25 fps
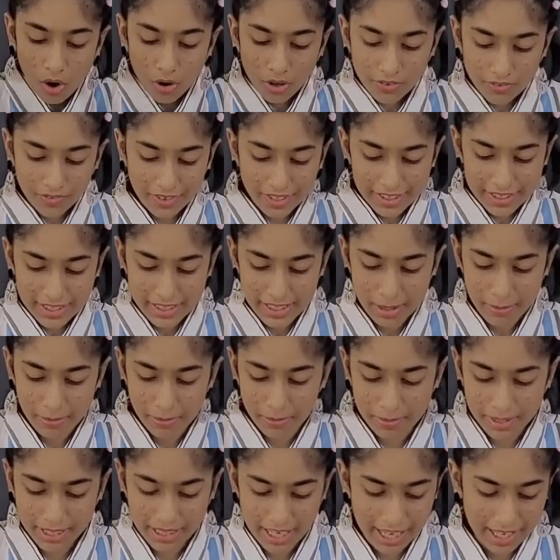और वैसे
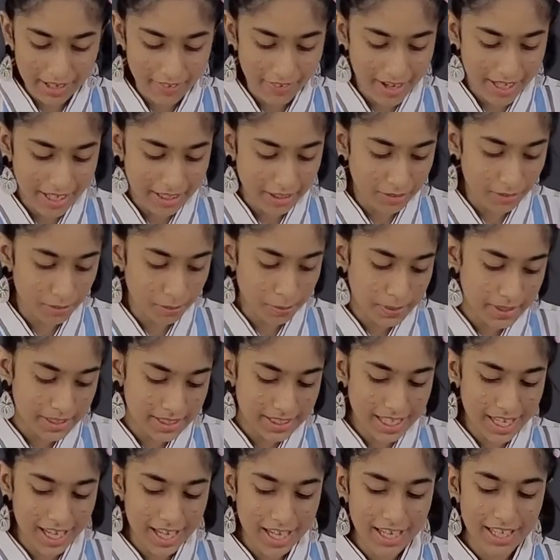अभी मैं खाने वाली हूँ
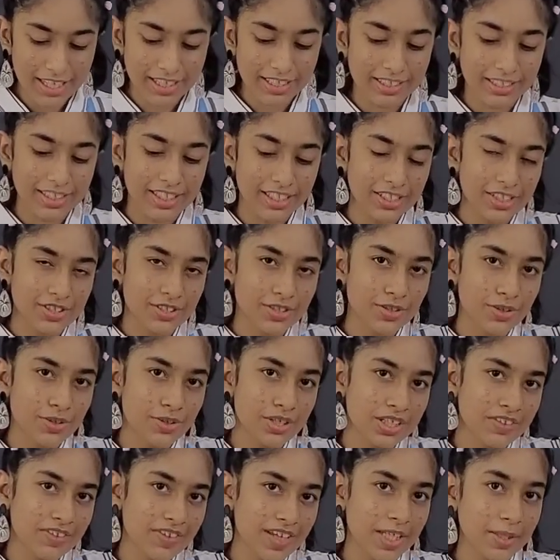पिज़्ज़ा ये
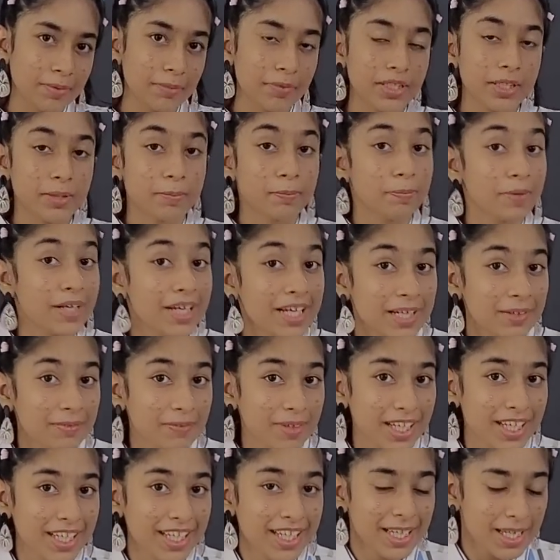छोटी वाली मिनी
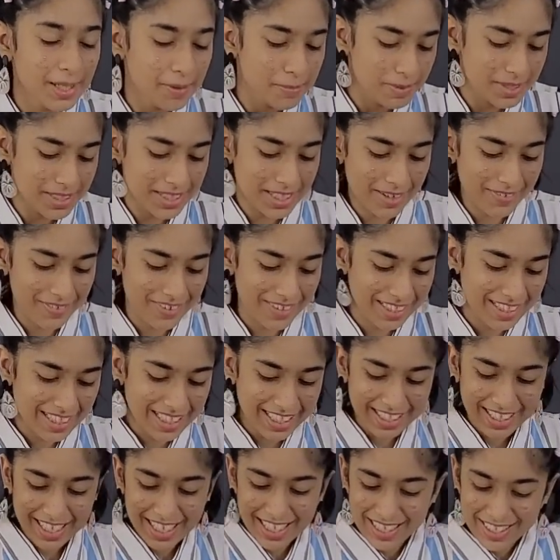प्लेट में पिज़्ज़ा
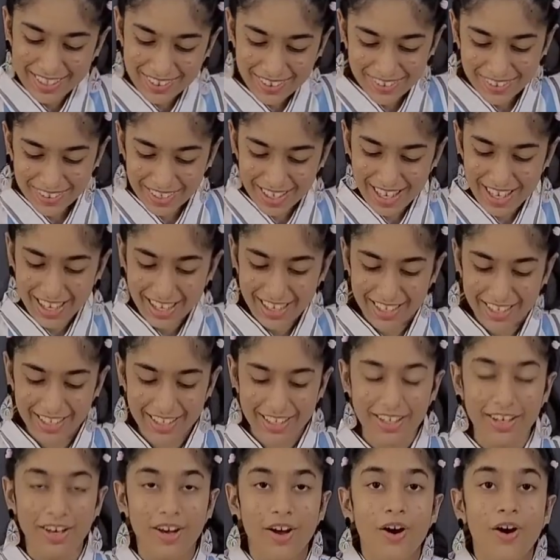बनकर रेडी हो गया है
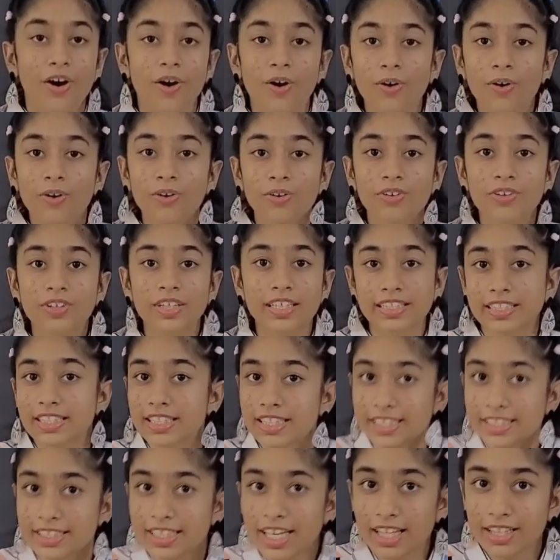और
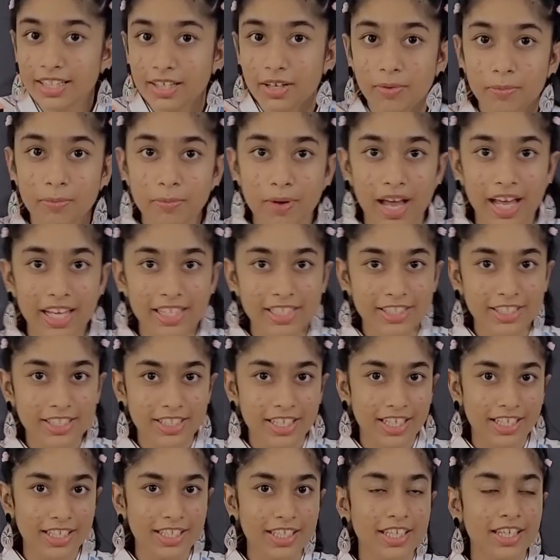इसी के साथ हम आज
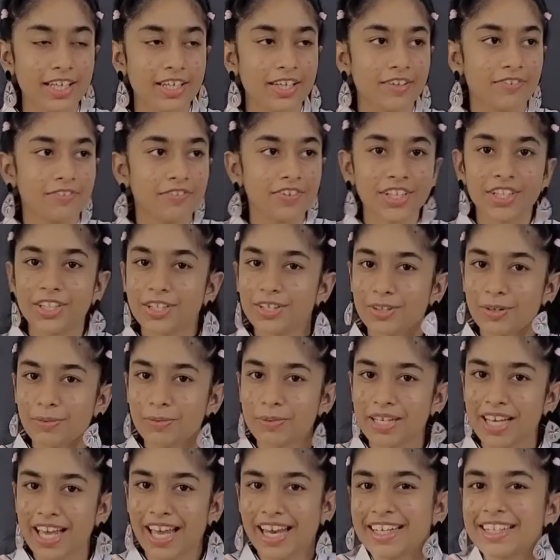के ये वीडियो को
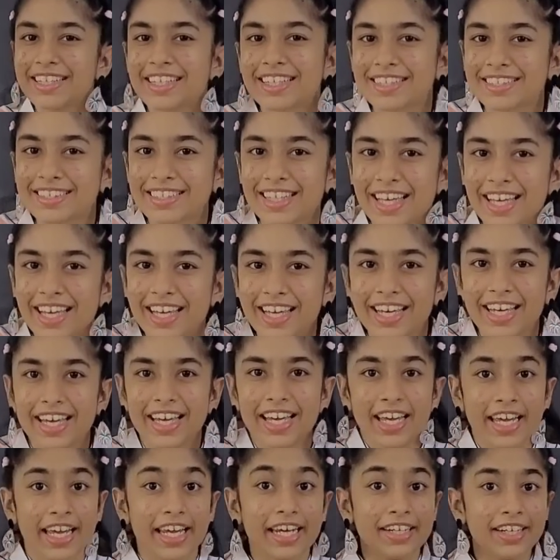भी एंड करते हैं
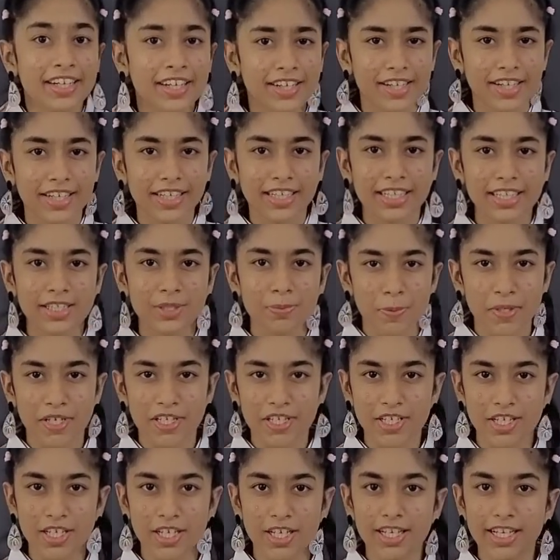800 के
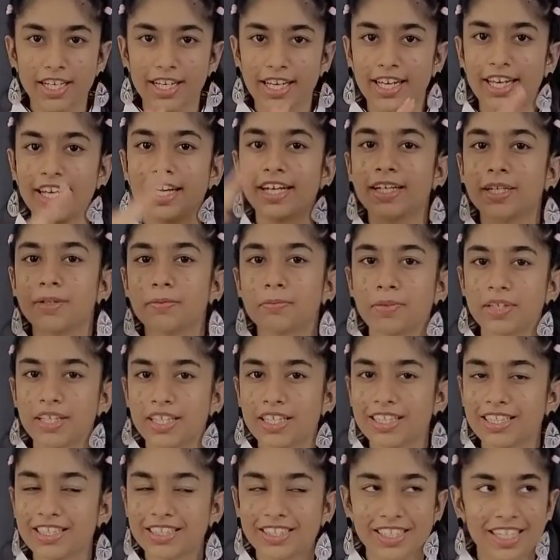स्पेशल 8
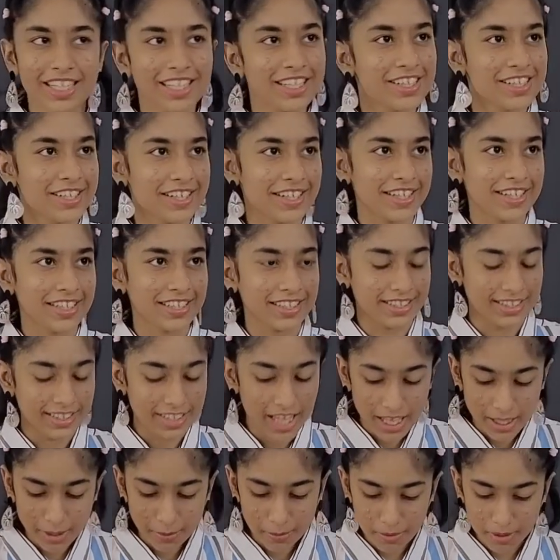मिनी स्टेशनरीज
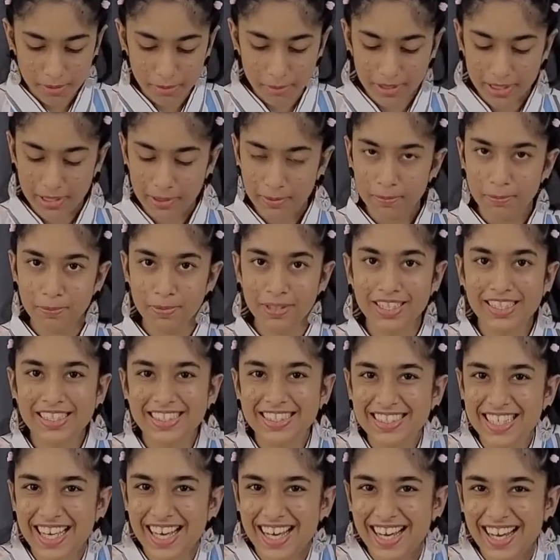साथ में मिनी
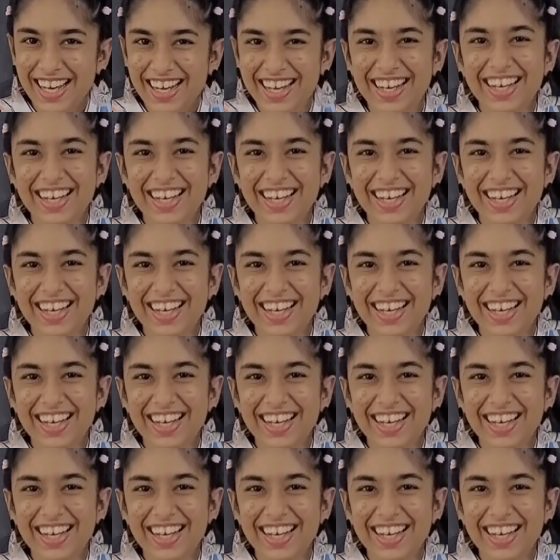पिज़्ज़ा